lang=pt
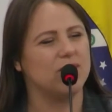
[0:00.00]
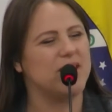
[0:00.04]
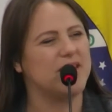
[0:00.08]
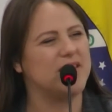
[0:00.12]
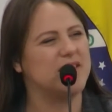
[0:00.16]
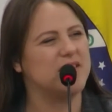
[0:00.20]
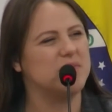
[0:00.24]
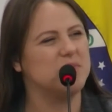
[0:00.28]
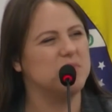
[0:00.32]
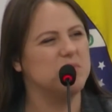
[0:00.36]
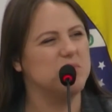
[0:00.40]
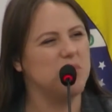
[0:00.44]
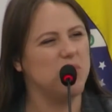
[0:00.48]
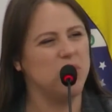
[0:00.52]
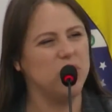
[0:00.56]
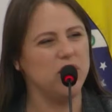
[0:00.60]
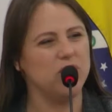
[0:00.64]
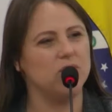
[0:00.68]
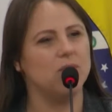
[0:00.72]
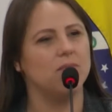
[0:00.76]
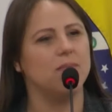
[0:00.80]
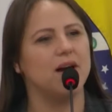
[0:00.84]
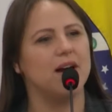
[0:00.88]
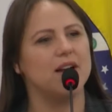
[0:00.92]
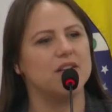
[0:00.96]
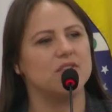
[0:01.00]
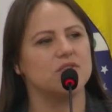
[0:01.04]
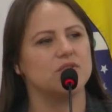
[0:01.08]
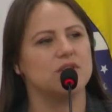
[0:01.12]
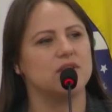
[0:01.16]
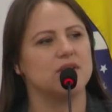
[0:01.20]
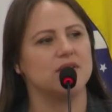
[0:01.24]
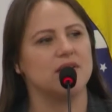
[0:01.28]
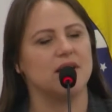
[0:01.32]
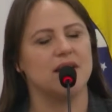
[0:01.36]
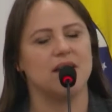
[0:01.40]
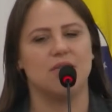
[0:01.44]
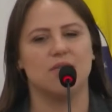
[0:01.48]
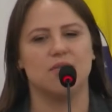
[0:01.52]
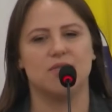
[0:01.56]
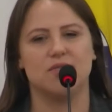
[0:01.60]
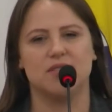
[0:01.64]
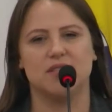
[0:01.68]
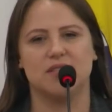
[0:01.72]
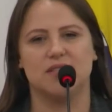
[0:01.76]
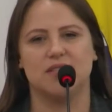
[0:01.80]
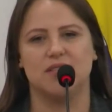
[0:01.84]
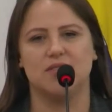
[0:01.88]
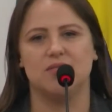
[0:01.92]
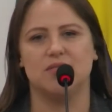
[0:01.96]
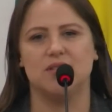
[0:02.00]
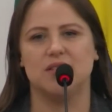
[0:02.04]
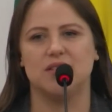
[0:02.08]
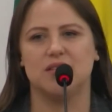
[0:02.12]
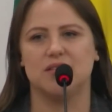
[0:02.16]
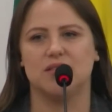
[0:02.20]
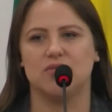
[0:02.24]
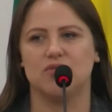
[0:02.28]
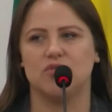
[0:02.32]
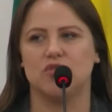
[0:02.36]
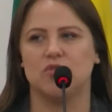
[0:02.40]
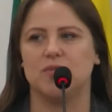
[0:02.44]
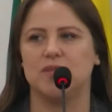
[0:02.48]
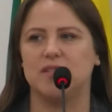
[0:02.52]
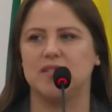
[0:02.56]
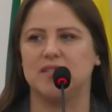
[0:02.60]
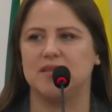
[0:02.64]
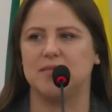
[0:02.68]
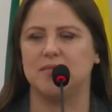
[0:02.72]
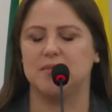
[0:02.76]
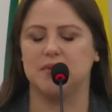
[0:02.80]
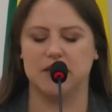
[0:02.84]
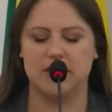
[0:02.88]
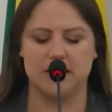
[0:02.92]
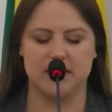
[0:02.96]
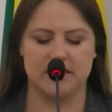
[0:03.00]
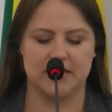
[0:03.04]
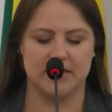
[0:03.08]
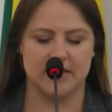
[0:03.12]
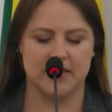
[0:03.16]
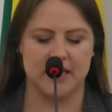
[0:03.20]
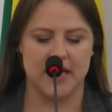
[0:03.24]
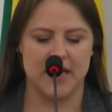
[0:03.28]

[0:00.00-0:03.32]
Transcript: mas muito baixo que tem acontecido nessas últimas semanas.